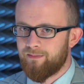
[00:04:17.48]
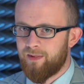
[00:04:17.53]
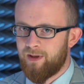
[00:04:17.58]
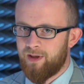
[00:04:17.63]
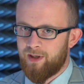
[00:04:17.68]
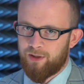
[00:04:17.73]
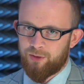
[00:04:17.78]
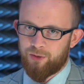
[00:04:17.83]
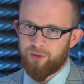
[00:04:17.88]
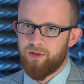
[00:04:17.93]

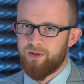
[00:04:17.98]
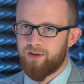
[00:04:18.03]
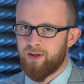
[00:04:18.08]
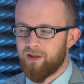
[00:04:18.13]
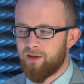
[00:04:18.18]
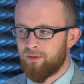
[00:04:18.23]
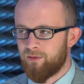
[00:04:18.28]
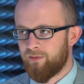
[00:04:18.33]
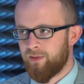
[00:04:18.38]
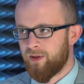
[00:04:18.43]
a czy
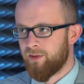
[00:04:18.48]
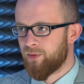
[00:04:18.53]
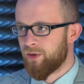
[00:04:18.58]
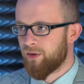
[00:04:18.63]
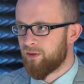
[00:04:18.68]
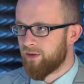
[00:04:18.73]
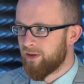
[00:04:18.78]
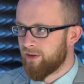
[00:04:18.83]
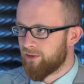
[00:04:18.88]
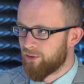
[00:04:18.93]
internatów pan
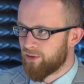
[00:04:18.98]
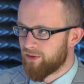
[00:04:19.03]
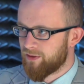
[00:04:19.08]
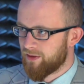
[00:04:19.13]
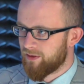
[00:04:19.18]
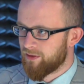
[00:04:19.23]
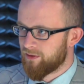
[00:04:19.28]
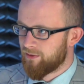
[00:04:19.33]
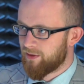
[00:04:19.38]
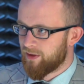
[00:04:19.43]
przekona, to się
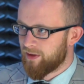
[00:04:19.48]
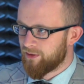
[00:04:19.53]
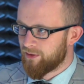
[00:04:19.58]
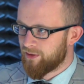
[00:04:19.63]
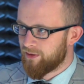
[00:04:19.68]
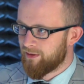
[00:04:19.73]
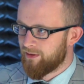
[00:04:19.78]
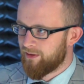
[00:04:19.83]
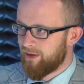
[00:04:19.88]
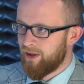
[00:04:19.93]
zaraz okaże.
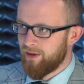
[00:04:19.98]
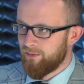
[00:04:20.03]
Ale